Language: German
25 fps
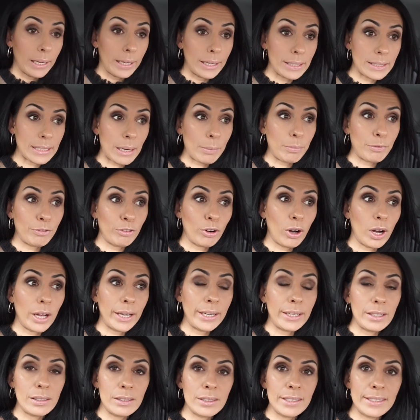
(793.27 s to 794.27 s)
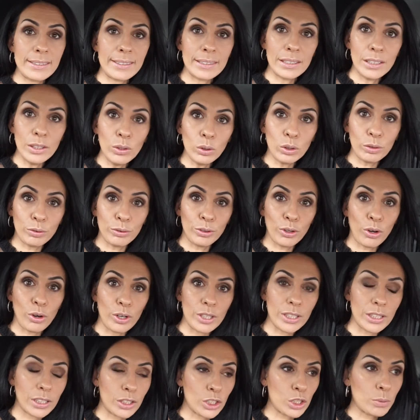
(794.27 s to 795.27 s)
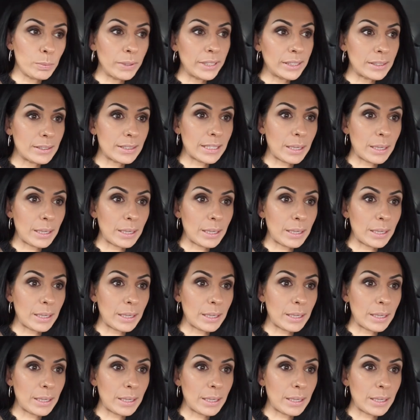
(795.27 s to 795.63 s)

Ich habe vorhin diesen Look für euch geschminkt.